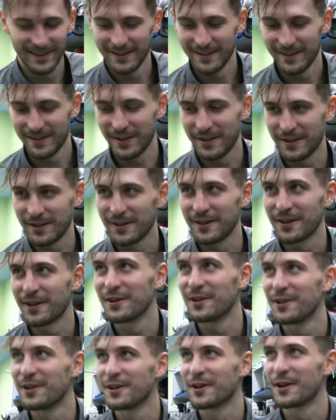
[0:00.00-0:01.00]
Как, как,
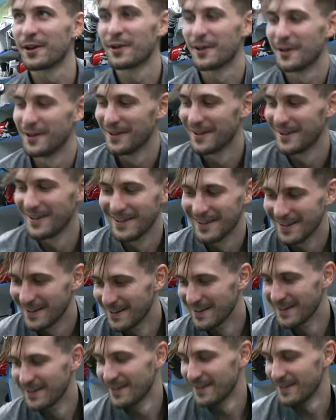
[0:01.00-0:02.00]
как, как оцените
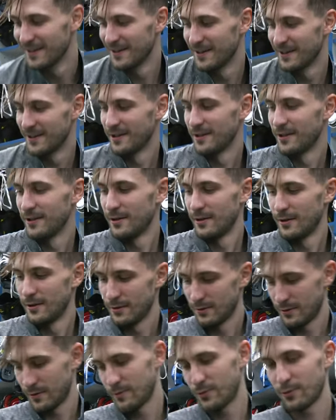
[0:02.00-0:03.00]
критику?
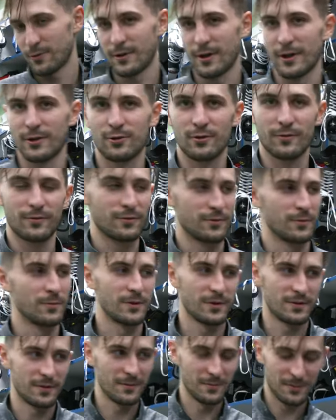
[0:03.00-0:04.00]
Да все хорошо, все, мы
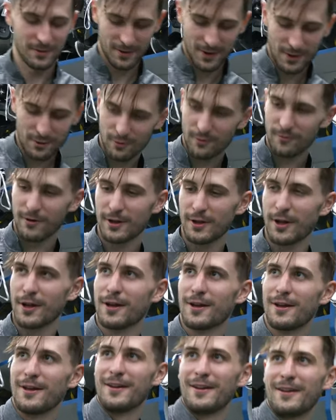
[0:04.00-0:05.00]
с ним на одной волне.
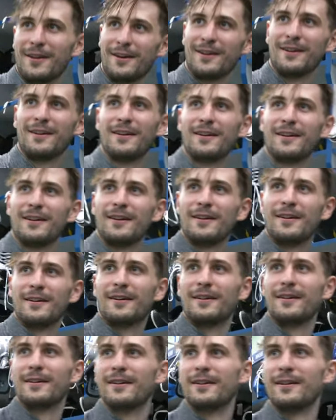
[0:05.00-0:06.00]
Какая? FM эм
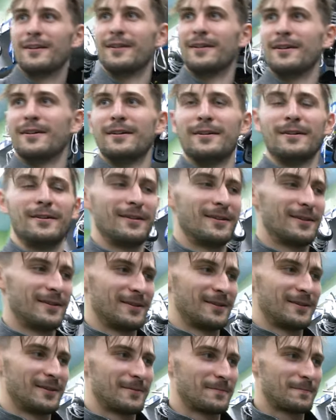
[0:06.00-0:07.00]
какой-то?
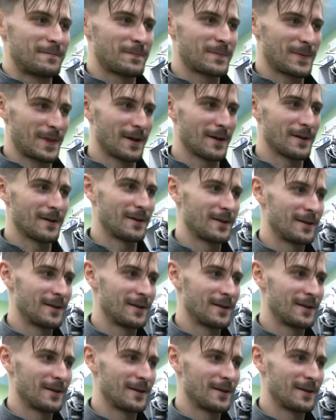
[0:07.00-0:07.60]
Да.